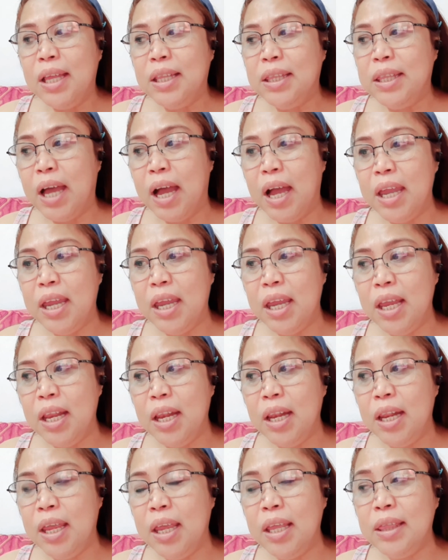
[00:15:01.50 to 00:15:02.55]

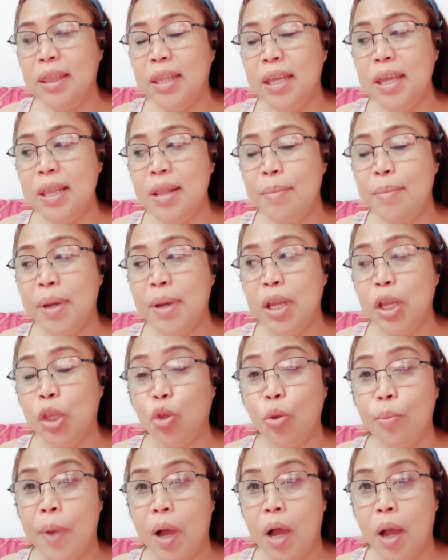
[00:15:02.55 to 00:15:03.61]
dahil hindi naman
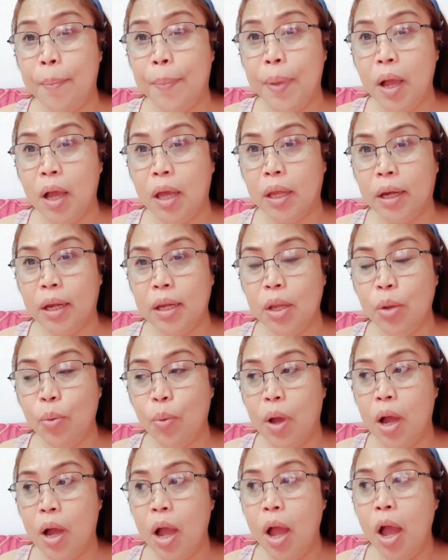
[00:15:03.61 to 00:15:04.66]
ito mga
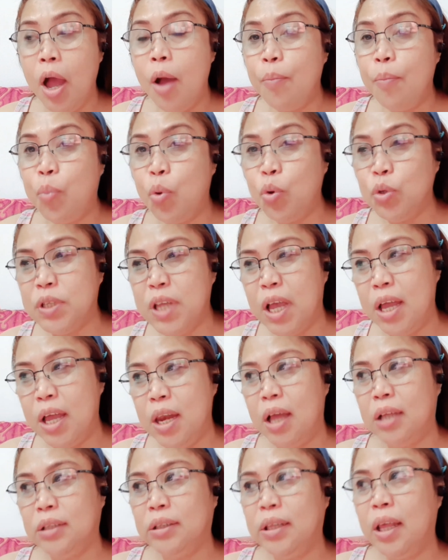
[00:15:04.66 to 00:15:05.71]
pangkaraniwang pusa
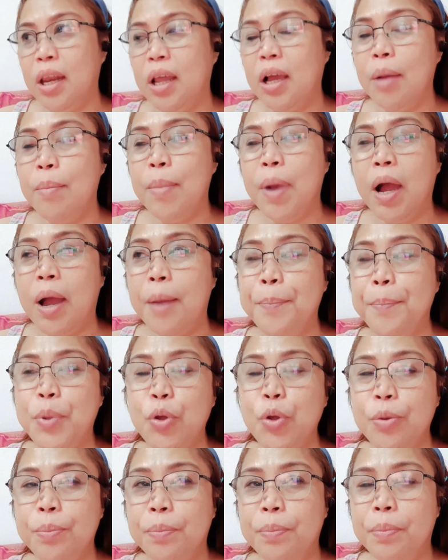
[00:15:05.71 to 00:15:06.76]
lang talaga mga
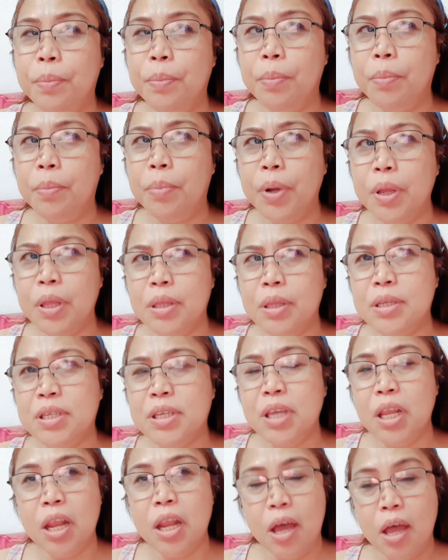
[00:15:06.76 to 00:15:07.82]
pure breed
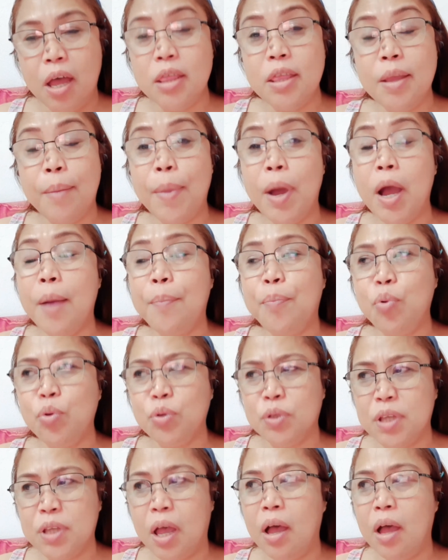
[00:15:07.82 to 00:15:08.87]
sila na mga
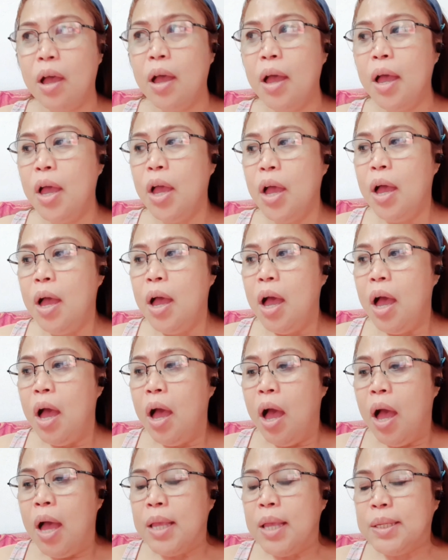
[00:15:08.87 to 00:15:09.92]
pusa
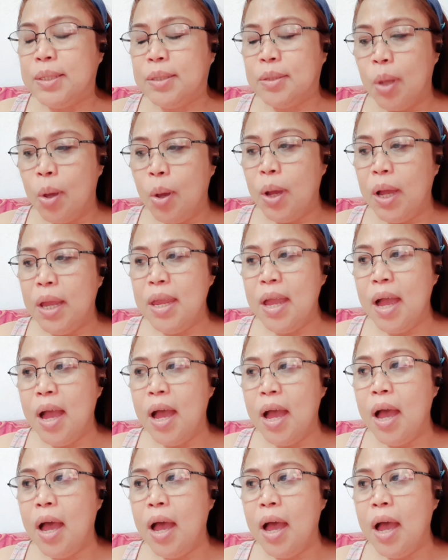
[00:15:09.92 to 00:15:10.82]
so kaya